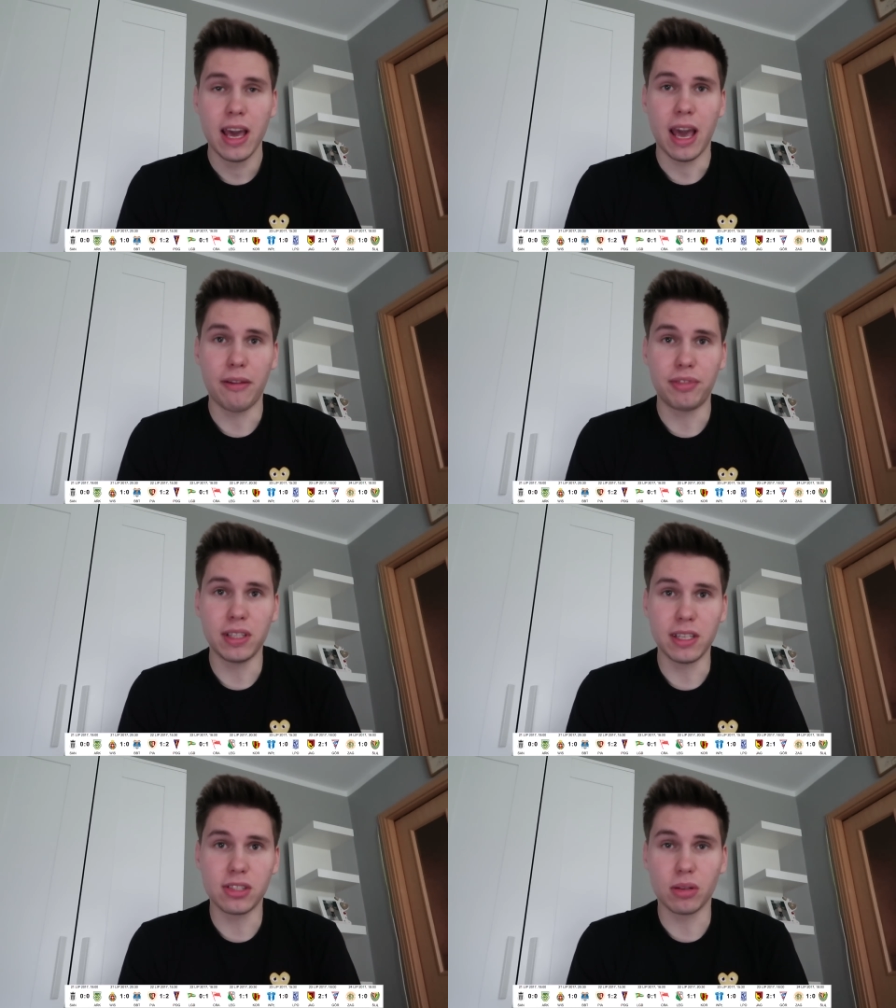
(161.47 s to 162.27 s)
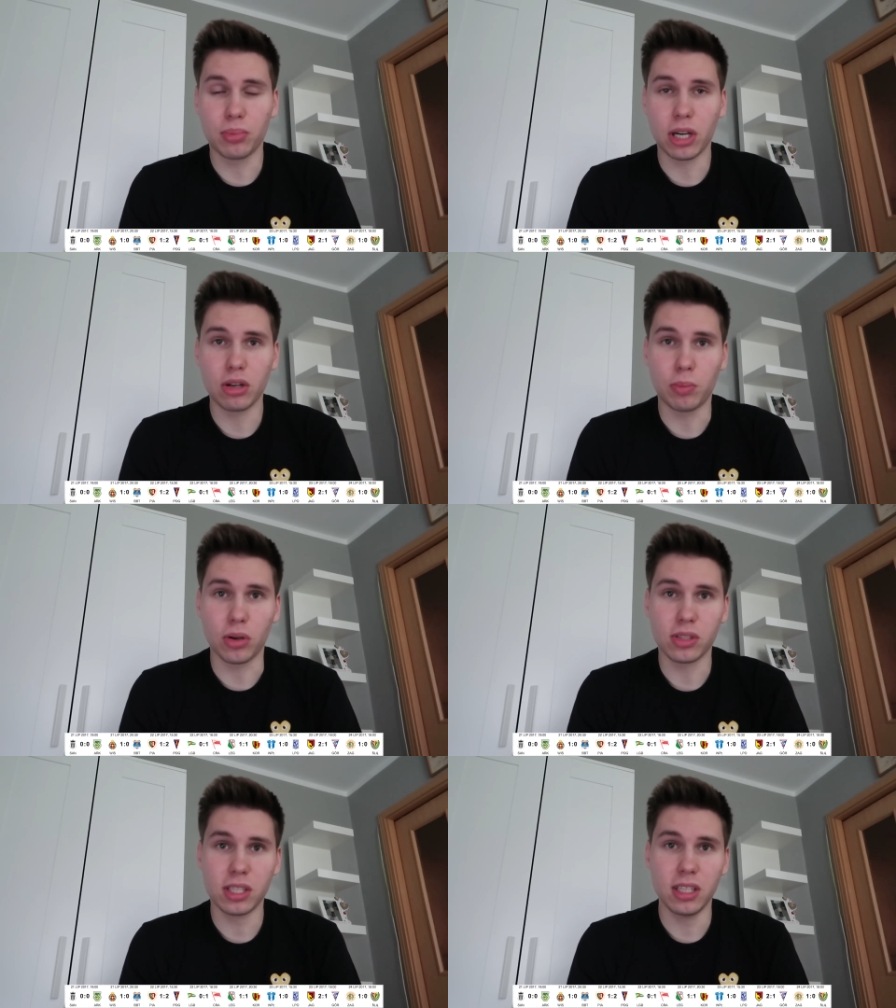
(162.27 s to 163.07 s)
E, finalistą Pucharu
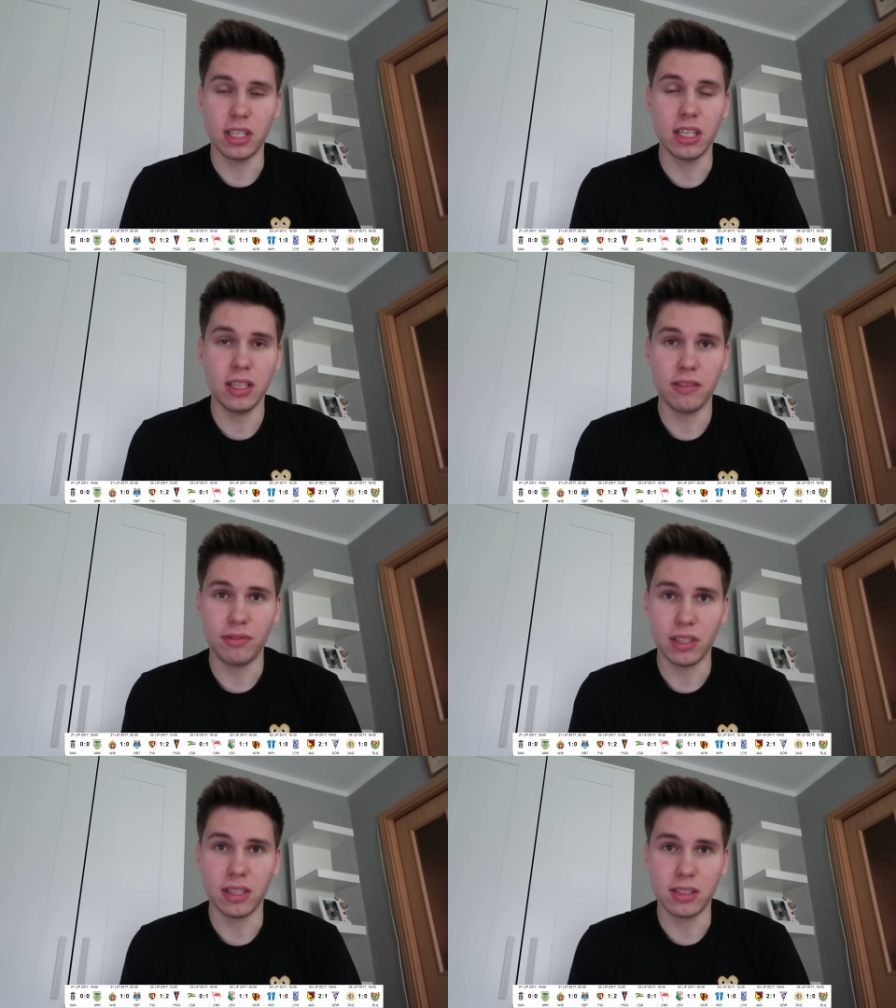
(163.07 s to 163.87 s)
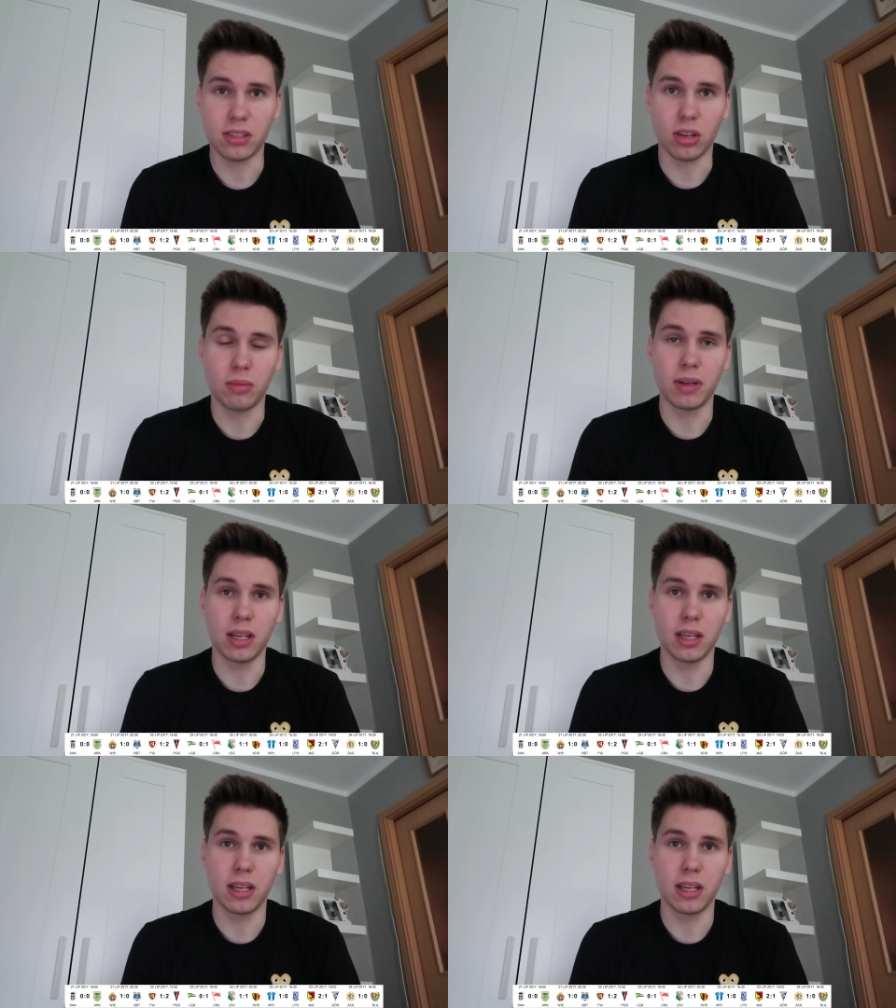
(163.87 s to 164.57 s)
Polski i finalistą